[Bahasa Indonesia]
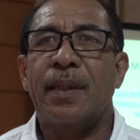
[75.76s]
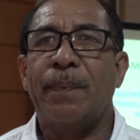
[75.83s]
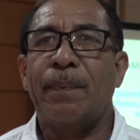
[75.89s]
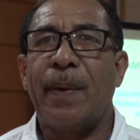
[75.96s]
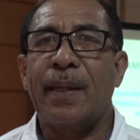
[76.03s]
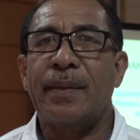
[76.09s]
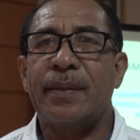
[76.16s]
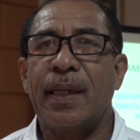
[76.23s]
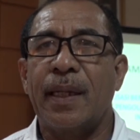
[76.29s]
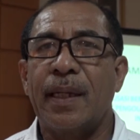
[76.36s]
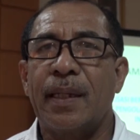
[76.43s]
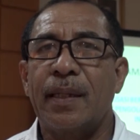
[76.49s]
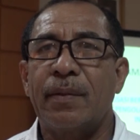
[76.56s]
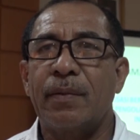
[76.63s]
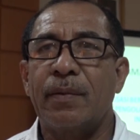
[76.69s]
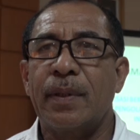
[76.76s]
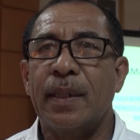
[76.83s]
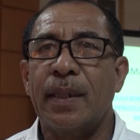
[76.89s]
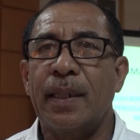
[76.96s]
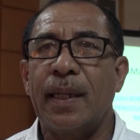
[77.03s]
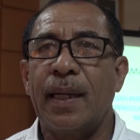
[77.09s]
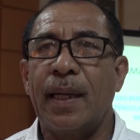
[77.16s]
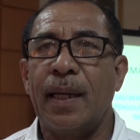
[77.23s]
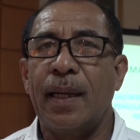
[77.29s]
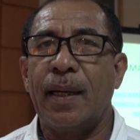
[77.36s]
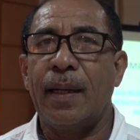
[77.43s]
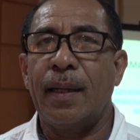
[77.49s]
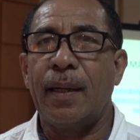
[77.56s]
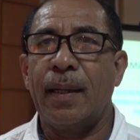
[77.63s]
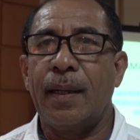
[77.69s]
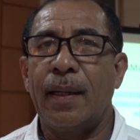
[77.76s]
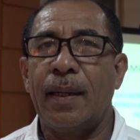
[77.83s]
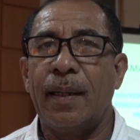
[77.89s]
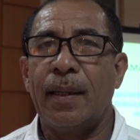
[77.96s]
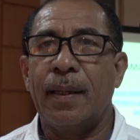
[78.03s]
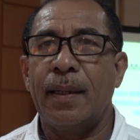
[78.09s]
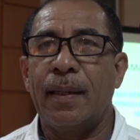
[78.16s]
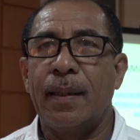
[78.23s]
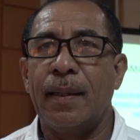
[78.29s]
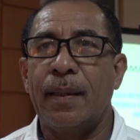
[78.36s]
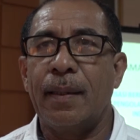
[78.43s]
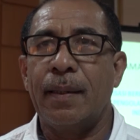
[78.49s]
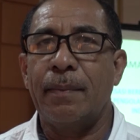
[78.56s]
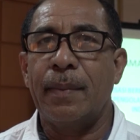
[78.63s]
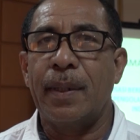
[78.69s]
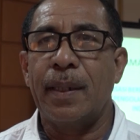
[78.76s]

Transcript: sepanjang itu tidak uh,